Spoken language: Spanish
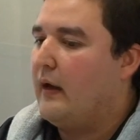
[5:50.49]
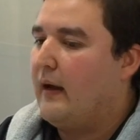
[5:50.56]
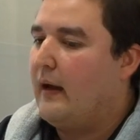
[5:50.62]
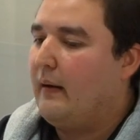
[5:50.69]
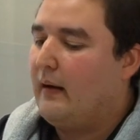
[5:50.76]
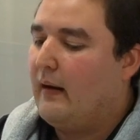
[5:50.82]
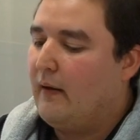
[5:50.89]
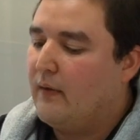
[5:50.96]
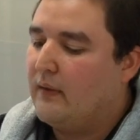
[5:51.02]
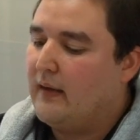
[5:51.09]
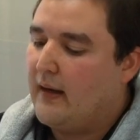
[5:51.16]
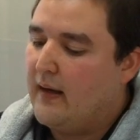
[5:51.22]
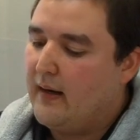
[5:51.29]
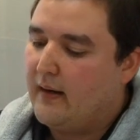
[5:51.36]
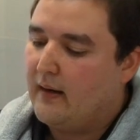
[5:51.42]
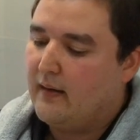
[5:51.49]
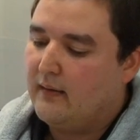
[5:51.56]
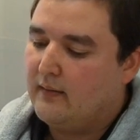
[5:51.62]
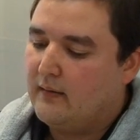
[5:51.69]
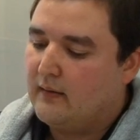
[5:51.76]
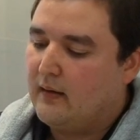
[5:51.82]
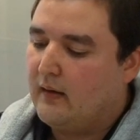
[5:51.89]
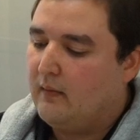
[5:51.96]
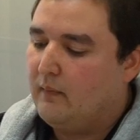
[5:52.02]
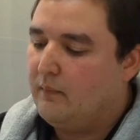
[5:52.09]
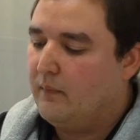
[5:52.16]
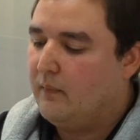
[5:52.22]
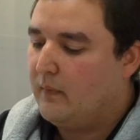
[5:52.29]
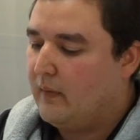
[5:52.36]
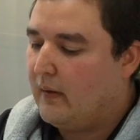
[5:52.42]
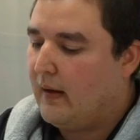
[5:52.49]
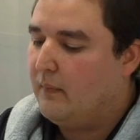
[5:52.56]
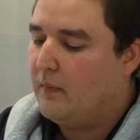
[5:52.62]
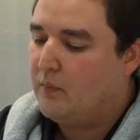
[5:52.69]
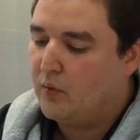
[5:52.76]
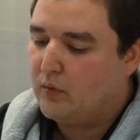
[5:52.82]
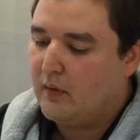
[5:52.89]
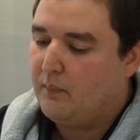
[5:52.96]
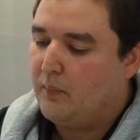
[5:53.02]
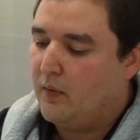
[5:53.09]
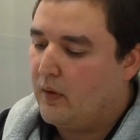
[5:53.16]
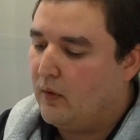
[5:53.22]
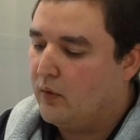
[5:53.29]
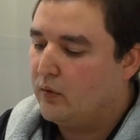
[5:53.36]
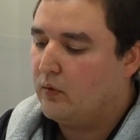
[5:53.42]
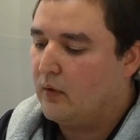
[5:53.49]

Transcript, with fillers: Ah, la ventaja de las redes es que al mismo tiempo que,